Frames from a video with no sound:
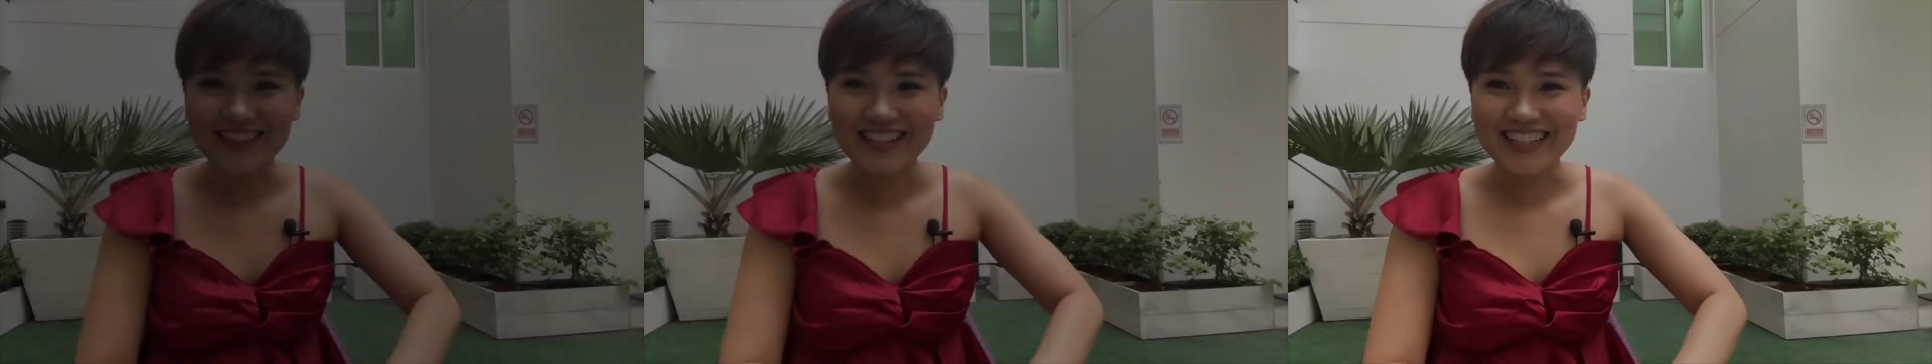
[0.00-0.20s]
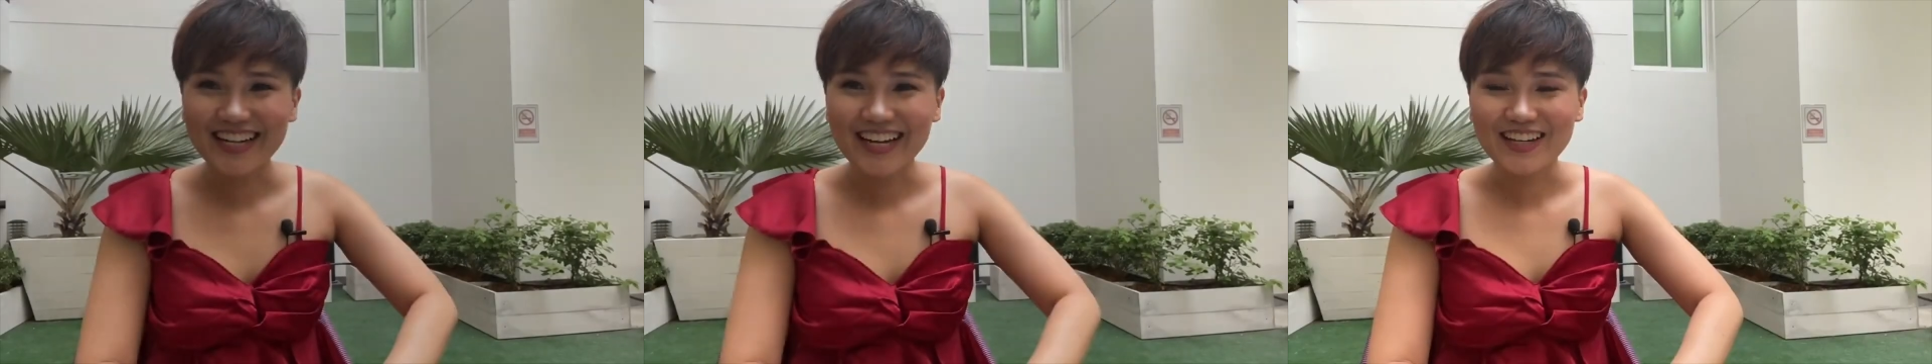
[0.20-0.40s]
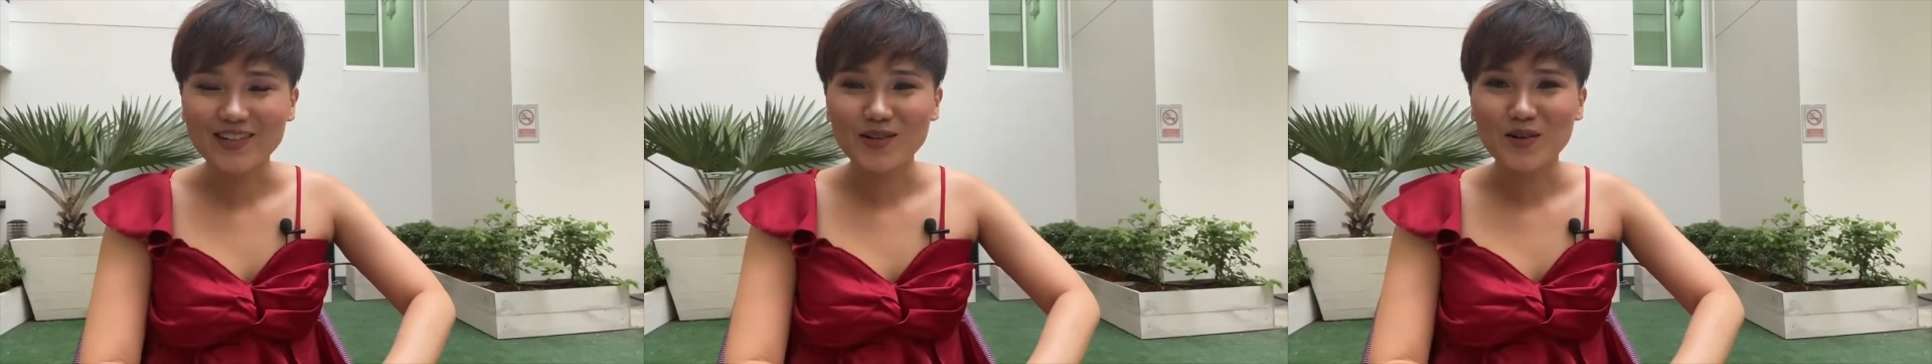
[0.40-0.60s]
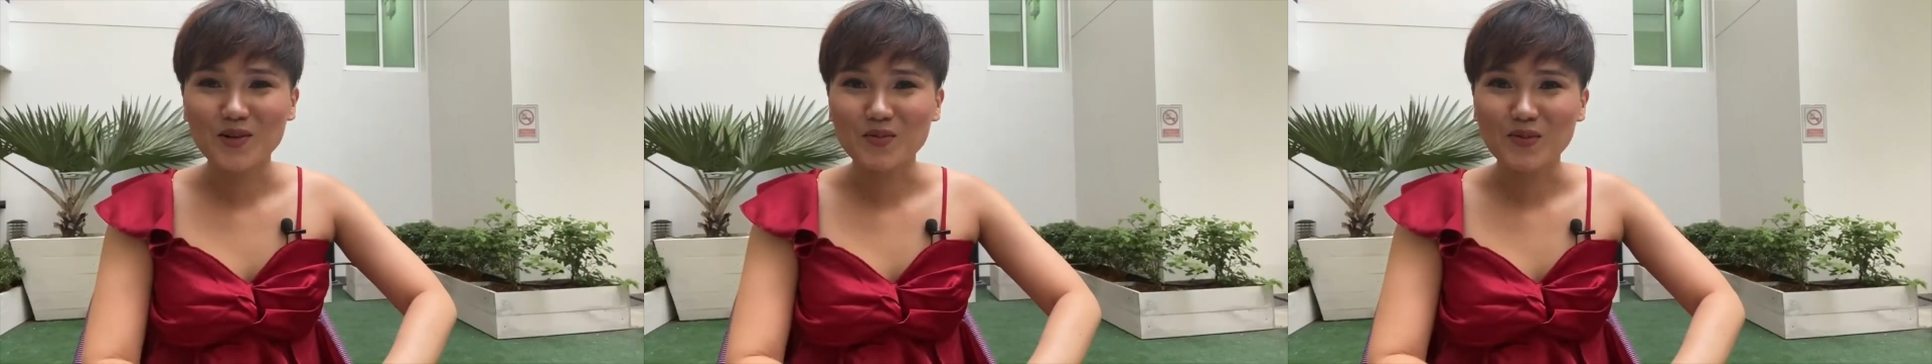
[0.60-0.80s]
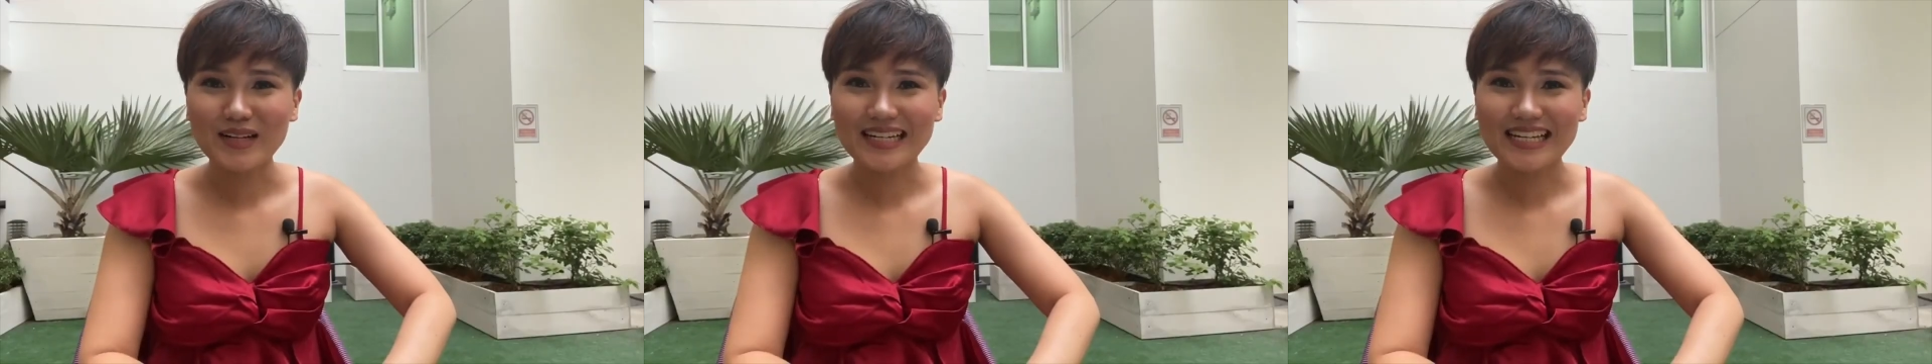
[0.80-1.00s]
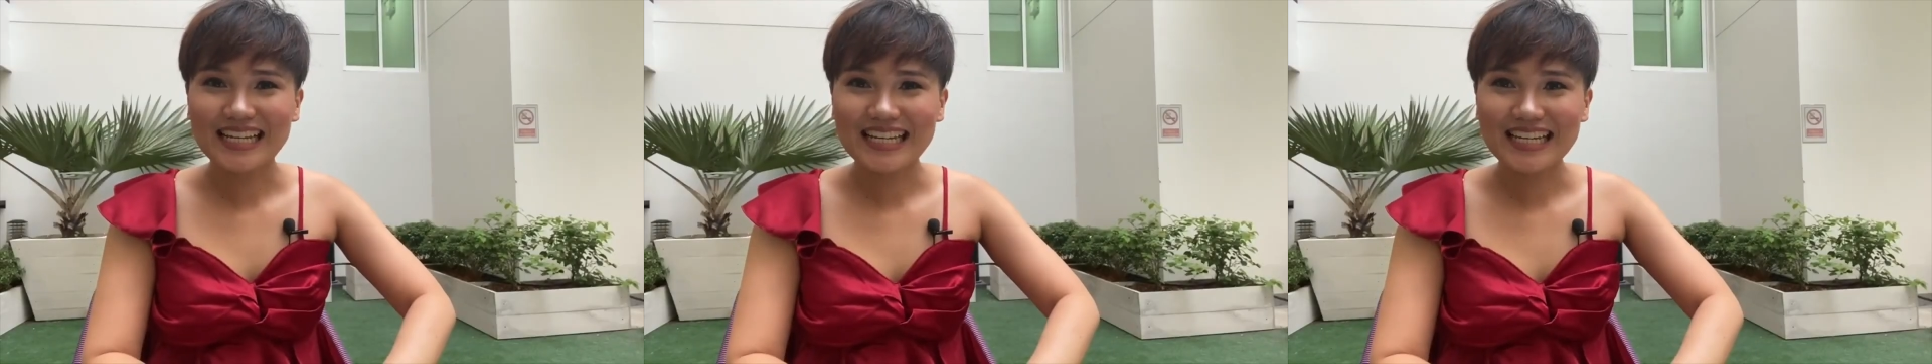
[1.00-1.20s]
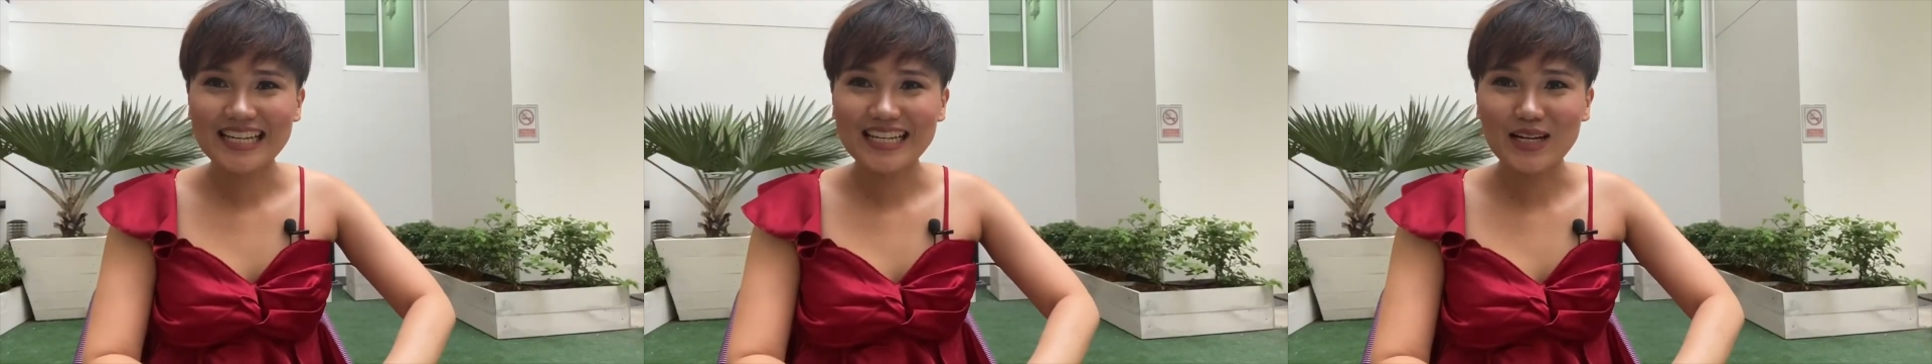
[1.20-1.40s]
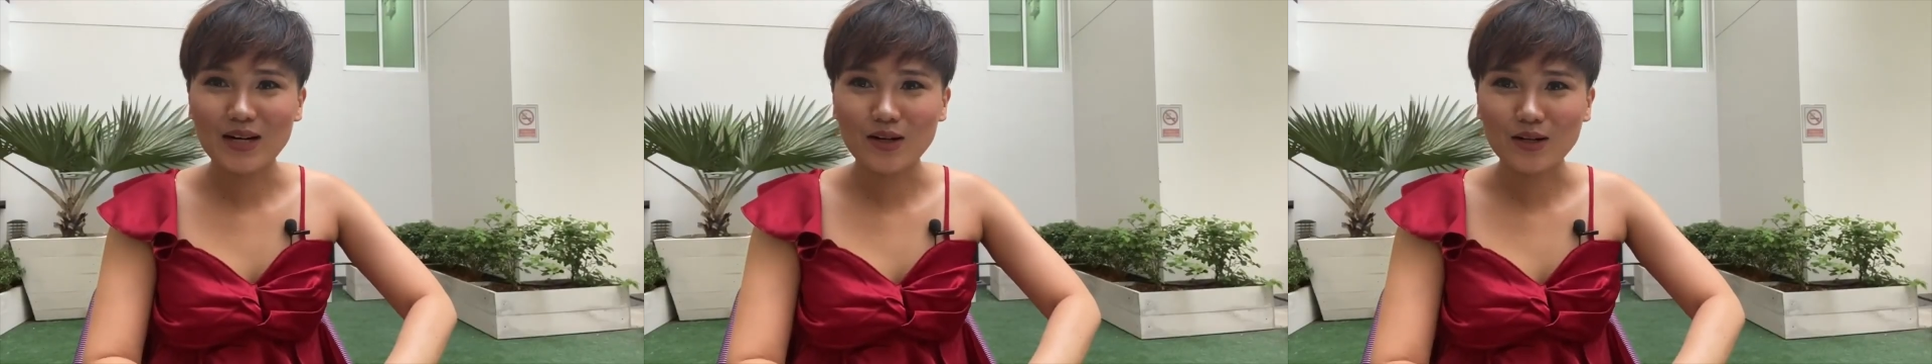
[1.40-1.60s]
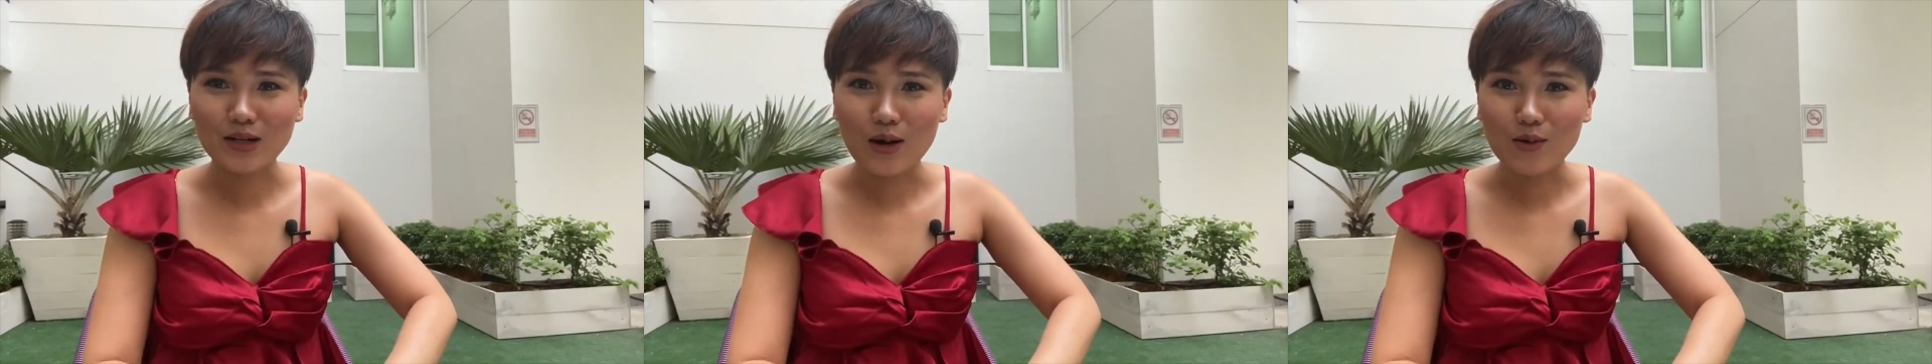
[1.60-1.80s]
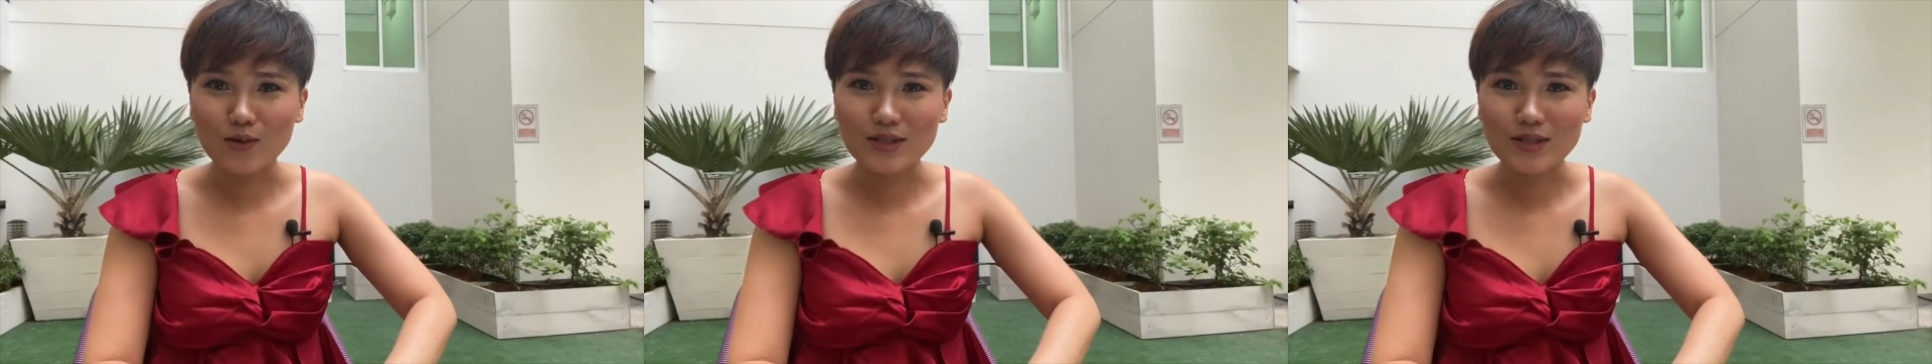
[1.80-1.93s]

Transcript: สดีค่ะทุกคนวันนี้เรา